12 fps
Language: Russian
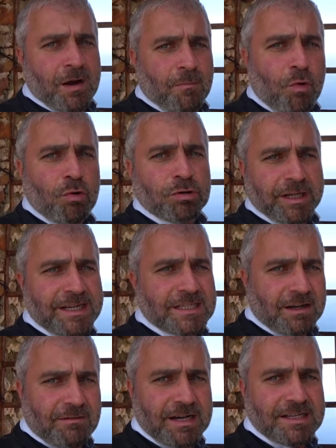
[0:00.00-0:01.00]
могут
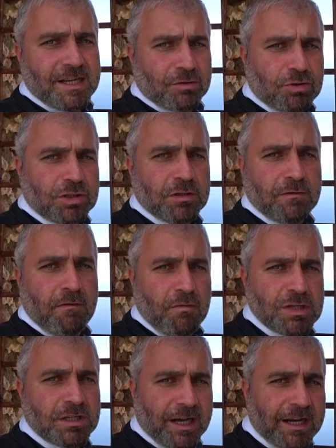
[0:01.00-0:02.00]
арестовать за то, что
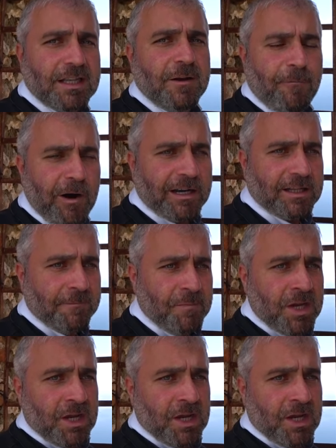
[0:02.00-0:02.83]
вывозят артефакты.